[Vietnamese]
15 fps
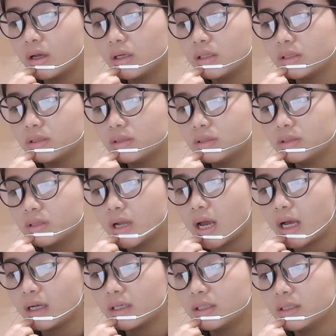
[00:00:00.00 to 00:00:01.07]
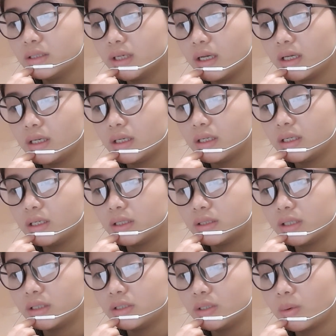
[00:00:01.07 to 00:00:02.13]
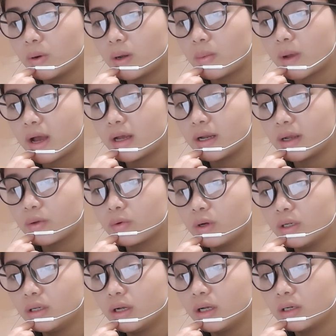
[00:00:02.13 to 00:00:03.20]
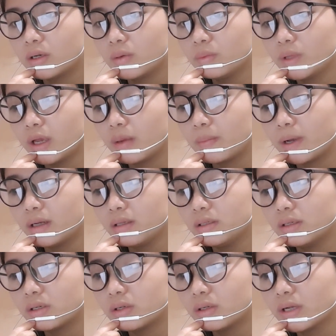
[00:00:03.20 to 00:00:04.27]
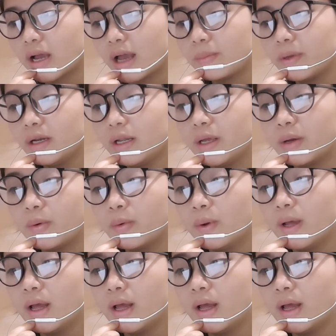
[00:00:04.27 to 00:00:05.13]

Uh, đã khơi dậy lửa giận trong lòng Hạ Đại Quân hận không thể bắt đứa con gái bất hiếu